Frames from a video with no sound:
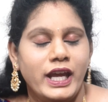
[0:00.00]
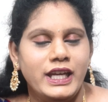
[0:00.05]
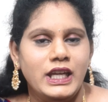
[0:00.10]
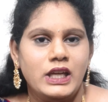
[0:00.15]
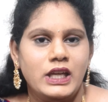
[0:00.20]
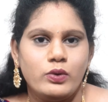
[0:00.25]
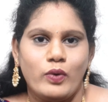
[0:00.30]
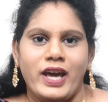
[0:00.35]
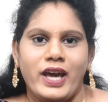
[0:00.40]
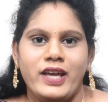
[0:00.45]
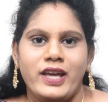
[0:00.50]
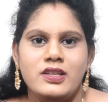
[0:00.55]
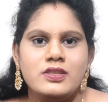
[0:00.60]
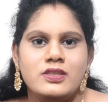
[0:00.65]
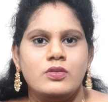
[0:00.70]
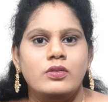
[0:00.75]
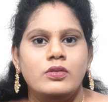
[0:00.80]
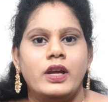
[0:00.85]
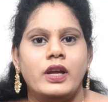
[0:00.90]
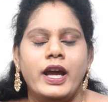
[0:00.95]
ఎనీ
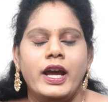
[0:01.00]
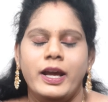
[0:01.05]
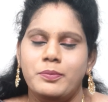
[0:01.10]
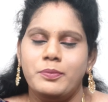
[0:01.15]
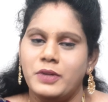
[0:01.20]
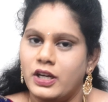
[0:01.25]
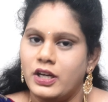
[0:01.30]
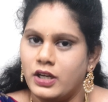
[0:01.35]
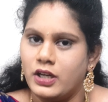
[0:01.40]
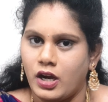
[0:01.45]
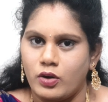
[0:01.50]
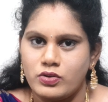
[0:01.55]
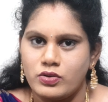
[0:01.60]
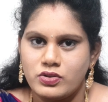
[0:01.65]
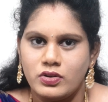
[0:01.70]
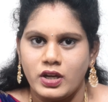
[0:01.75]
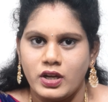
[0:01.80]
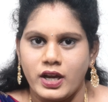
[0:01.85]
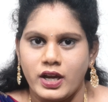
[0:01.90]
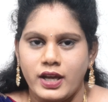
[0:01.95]
క్వైరీస్ ఉన్నా ఏమైనా
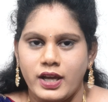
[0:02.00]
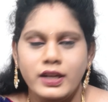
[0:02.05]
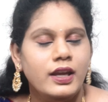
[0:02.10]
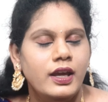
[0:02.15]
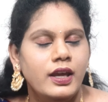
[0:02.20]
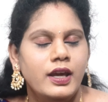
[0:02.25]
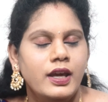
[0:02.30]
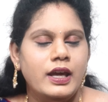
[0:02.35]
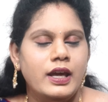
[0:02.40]
డౌట్స్ ఉన్నా కానీ